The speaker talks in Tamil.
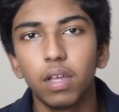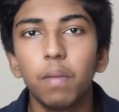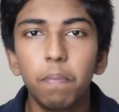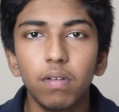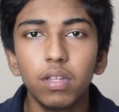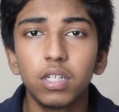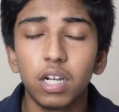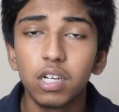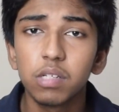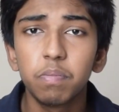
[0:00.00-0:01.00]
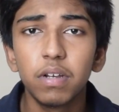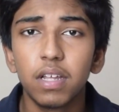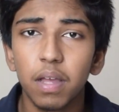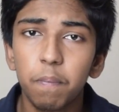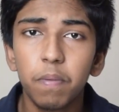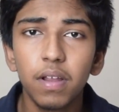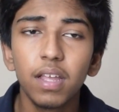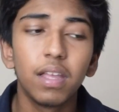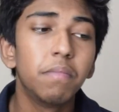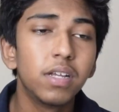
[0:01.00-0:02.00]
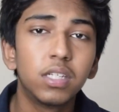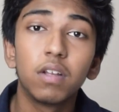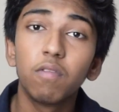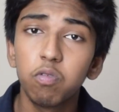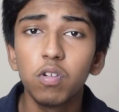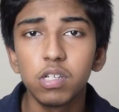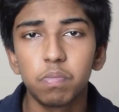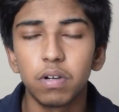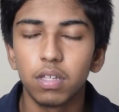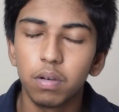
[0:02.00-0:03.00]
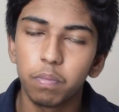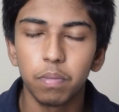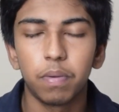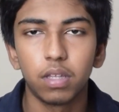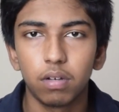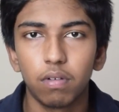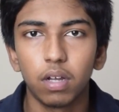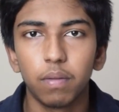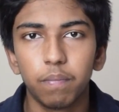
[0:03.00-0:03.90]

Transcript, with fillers: இப்போ வந்து ஷட்டர் ஸ்பீடு எப்படி இமேஜை இன்ஃப்ளூயன்ஸ் பண்ணுதுன்னு போய் பார்த்துருவாங்க